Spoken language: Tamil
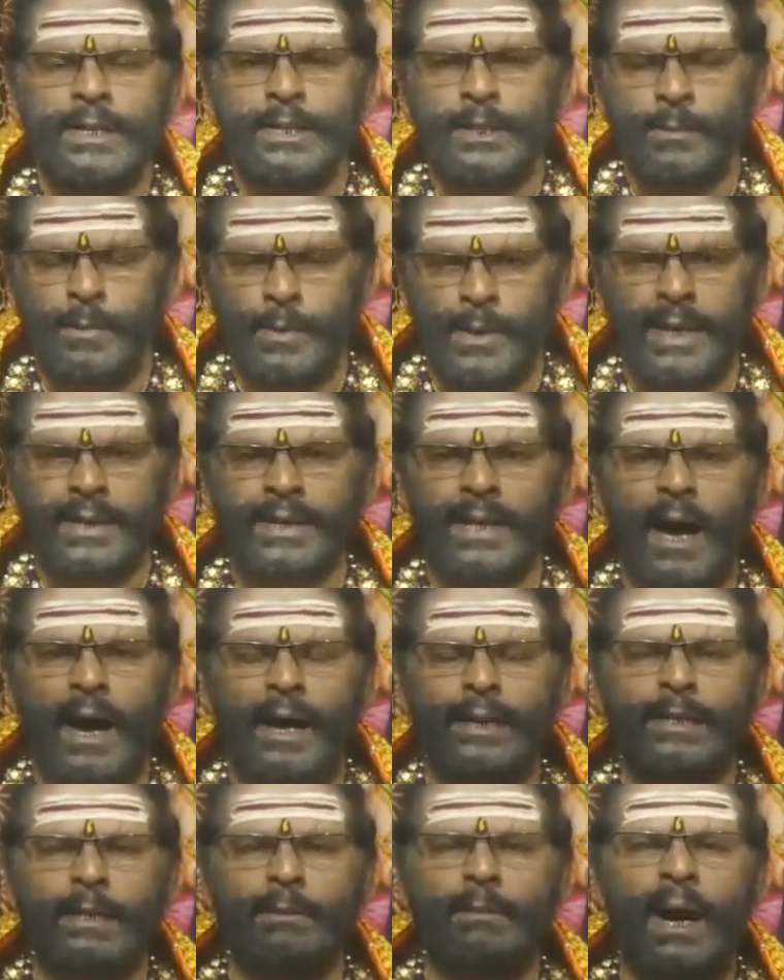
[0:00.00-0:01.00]
இன்று
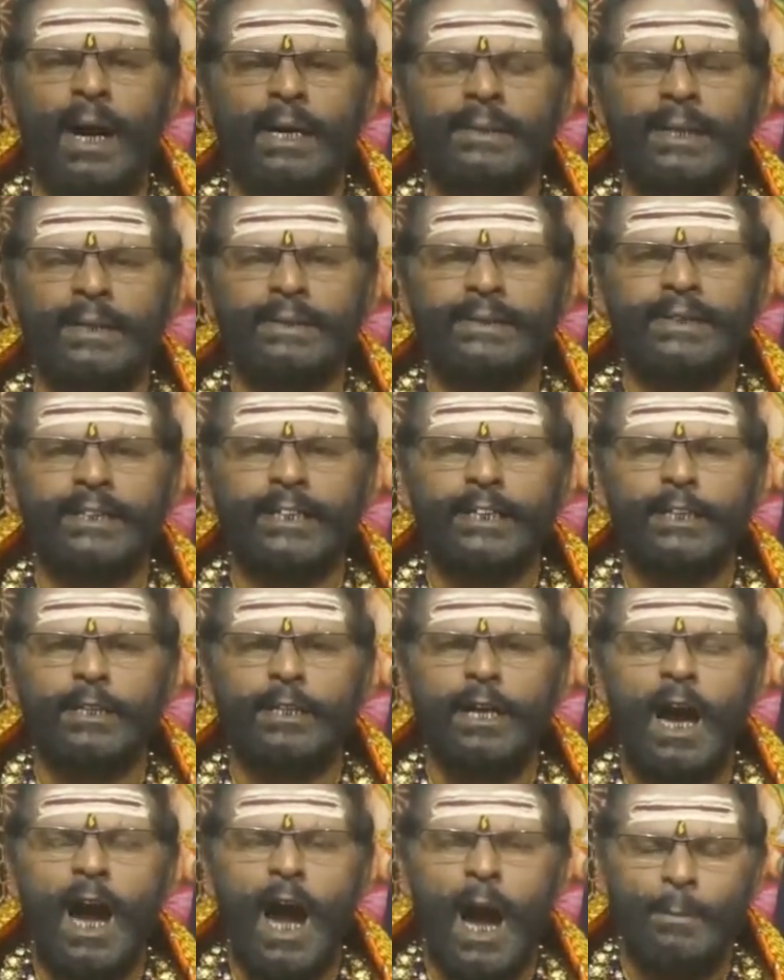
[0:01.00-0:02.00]
புரட்டாதி மாதத்தில்
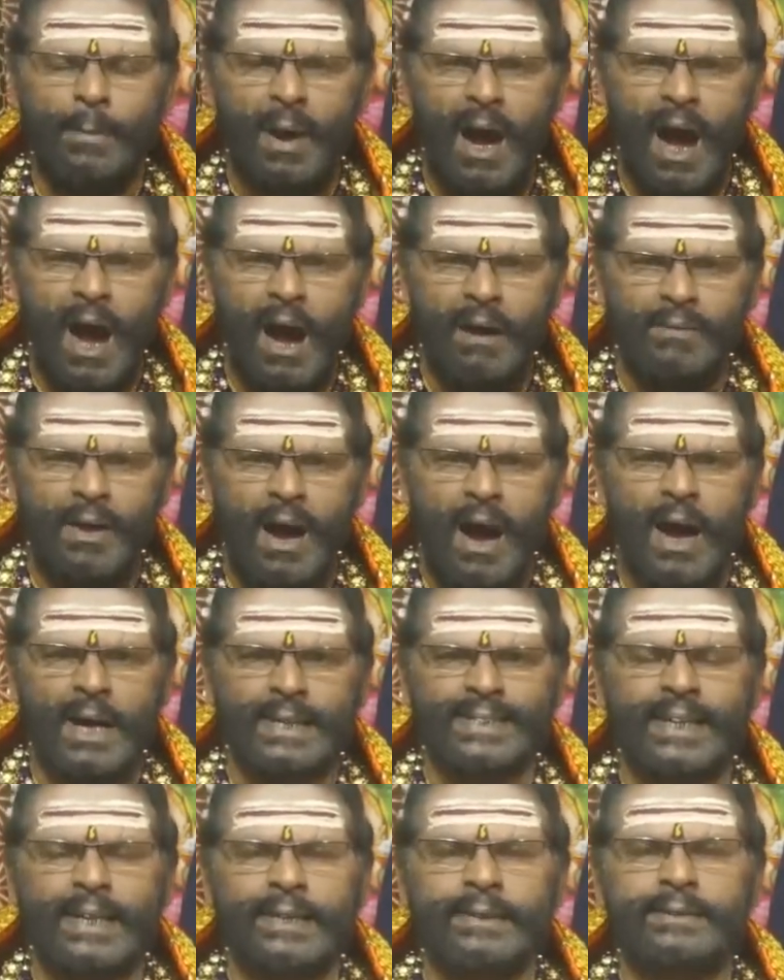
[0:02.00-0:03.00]

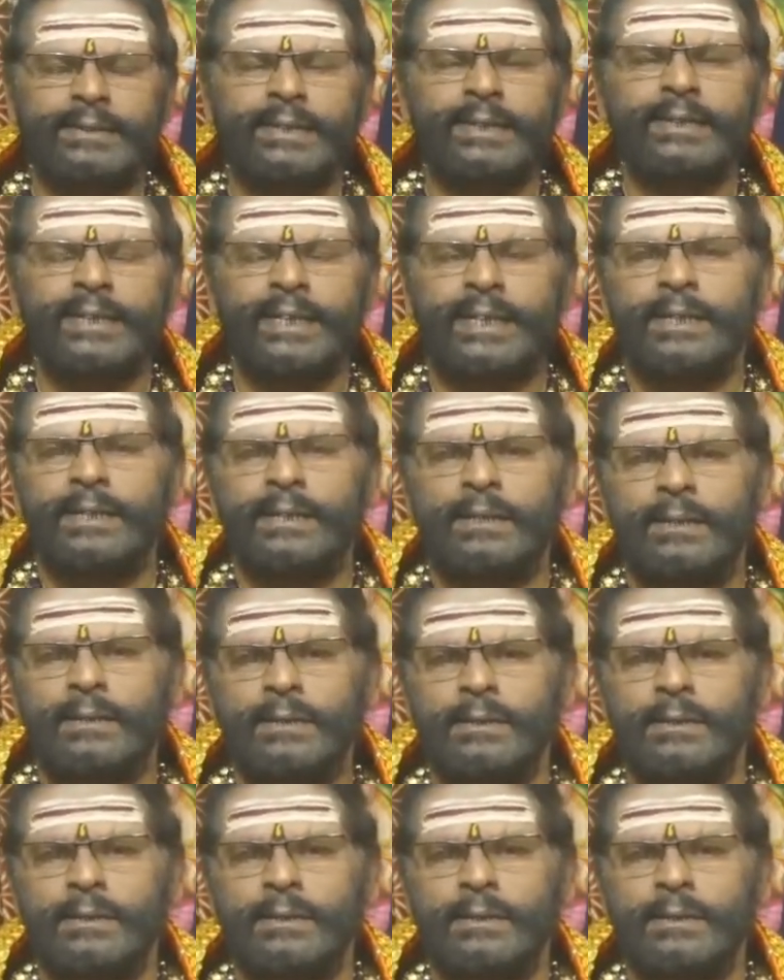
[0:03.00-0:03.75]
அமாவாசை திதி